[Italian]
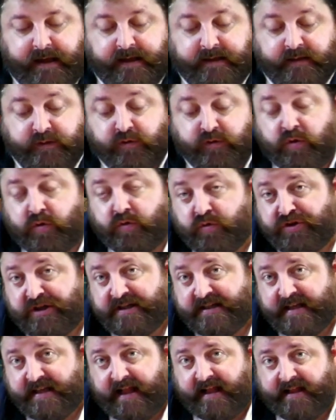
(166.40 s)
sono
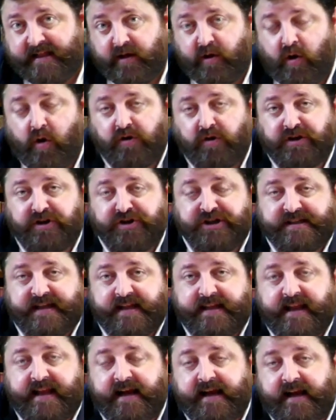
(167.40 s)
successe tante cose, c'è
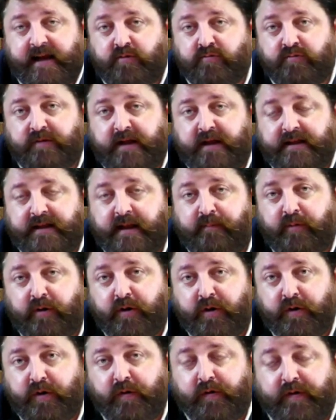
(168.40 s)
stata la caduta di
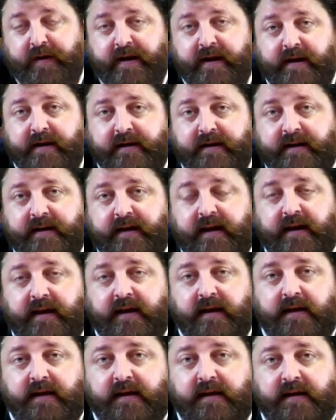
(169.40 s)
Napoleone
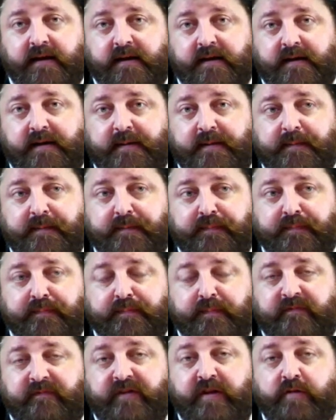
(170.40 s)
che eh,
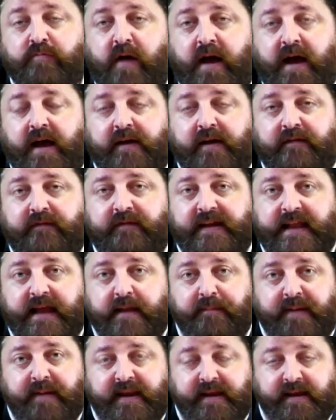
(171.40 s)
Vidua vede
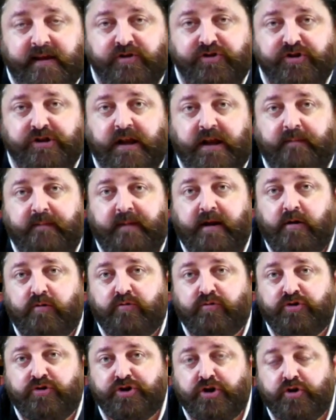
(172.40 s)
a Parigi nel
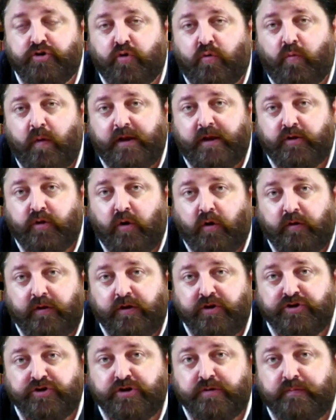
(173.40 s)

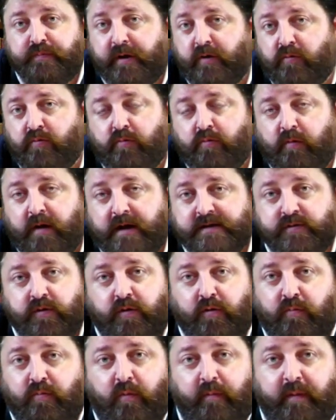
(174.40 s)
1814, per lui questo
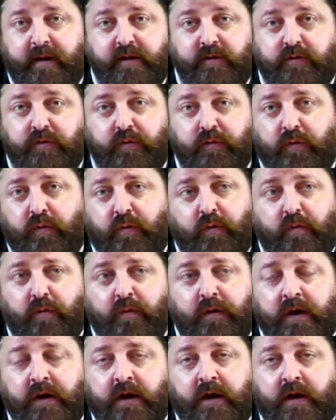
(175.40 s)
è un
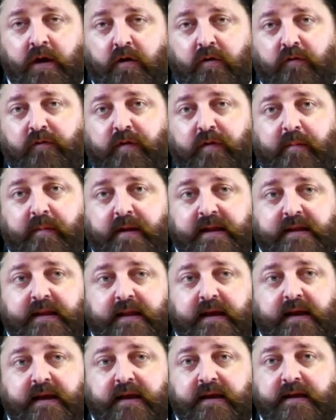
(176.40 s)
momento
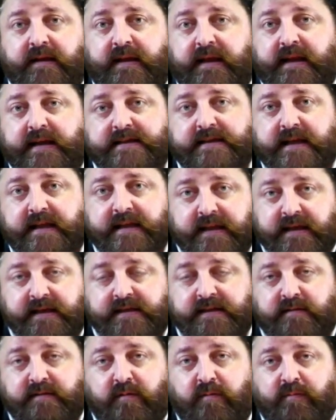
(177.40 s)
ovviamente
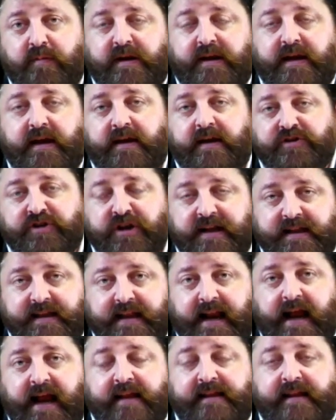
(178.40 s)
interessantissimo perché c'è
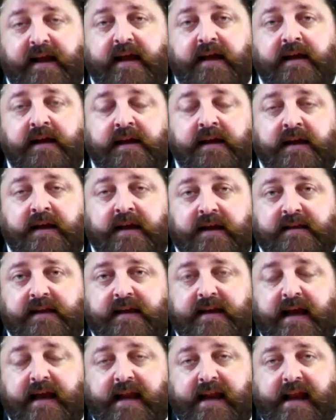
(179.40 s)
l'entrata
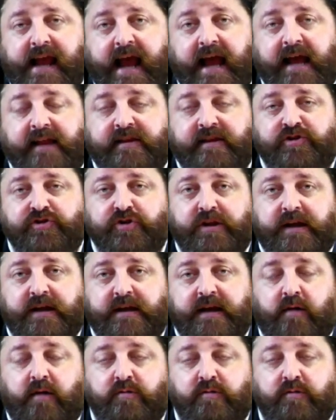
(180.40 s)
degli alleati, cioè degli